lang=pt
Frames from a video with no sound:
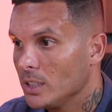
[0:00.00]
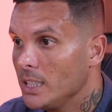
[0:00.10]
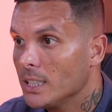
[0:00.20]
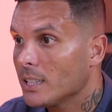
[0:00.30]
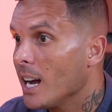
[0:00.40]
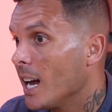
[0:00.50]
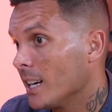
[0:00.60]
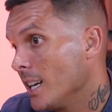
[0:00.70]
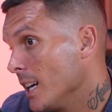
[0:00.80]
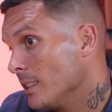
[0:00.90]
E, cara,
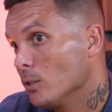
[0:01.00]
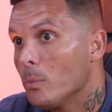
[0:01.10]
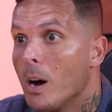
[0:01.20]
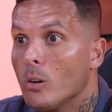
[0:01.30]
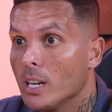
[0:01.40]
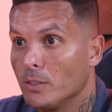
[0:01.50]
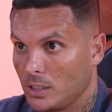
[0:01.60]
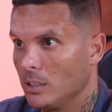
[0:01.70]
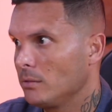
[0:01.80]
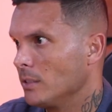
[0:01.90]
e é normal, né?
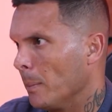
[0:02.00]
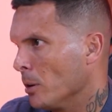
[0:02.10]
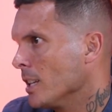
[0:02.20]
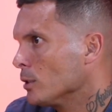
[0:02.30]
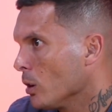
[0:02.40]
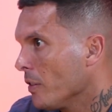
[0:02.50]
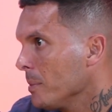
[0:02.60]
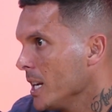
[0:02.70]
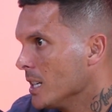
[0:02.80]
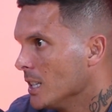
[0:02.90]
Você dá prioridade à sua
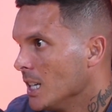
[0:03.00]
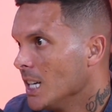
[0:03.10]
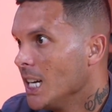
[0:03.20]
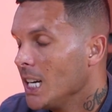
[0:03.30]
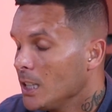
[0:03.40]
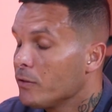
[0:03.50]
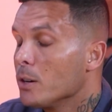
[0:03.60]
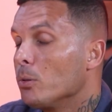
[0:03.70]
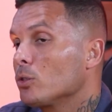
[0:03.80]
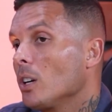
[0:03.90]
família. Uhum. Eu fiquei um
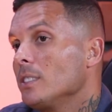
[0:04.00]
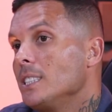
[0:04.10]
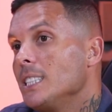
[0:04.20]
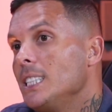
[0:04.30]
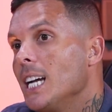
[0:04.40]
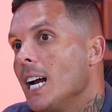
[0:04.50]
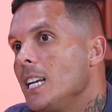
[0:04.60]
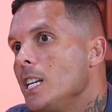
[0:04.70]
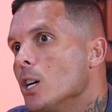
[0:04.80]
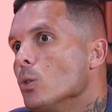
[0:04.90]
pouco sozinho. E
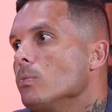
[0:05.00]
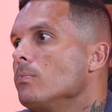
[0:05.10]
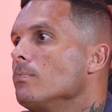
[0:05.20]
ali eu.